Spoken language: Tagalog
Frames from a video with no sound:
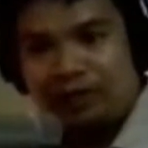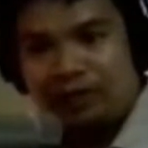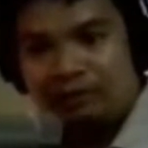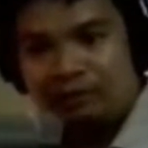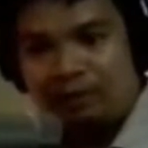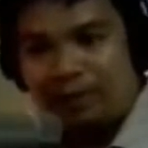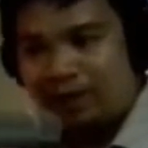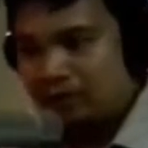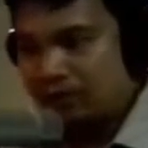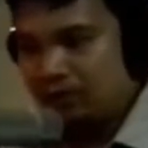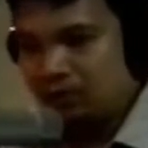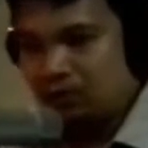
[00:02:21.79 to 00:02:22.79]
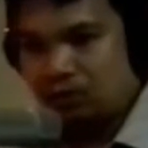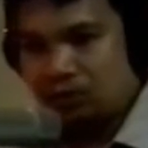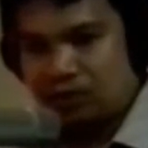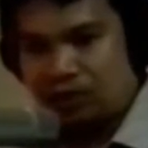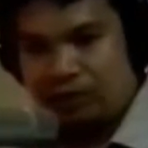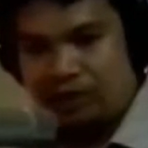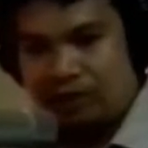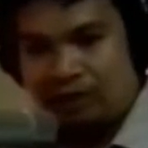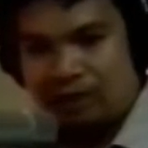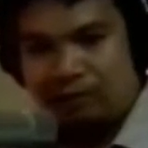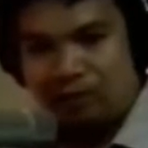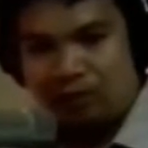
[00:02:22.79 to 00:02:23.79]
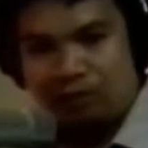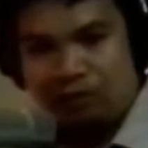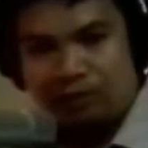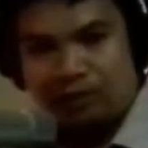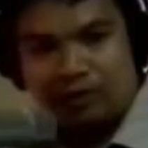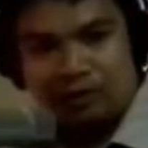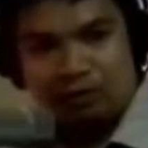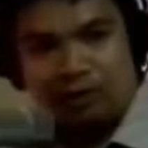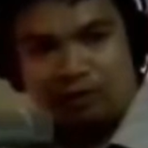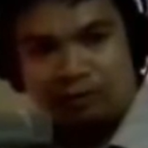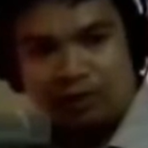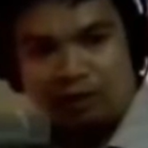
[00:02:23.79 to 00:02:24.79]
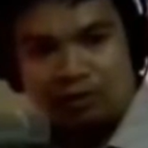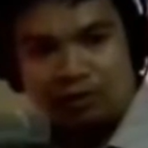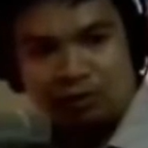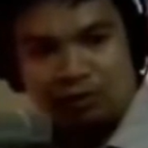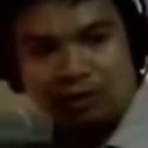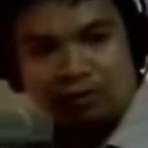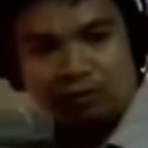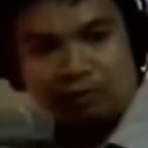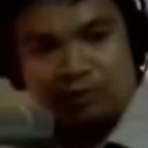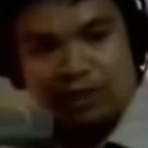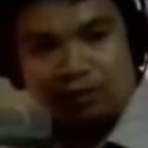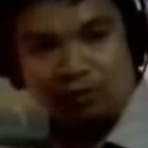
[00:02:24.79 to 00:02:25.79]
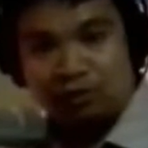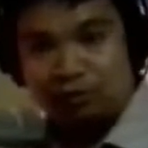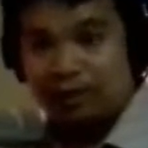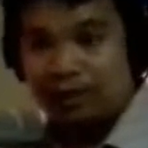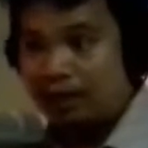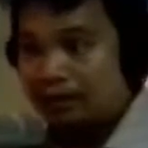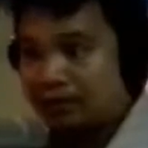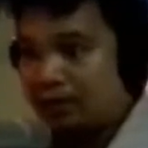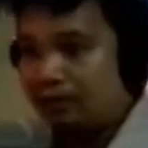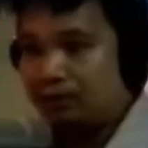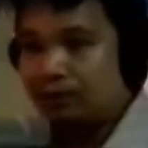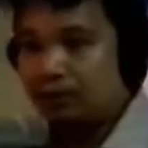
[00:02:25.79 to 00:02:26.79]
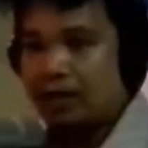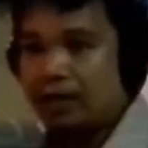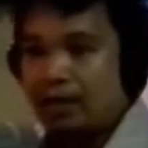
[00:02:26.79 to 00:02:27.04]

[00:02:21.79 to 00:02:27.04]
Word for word: We have a partner, Dr. Sherwin Agrabio, which is one of the consultant of St. Luke's Medical Center.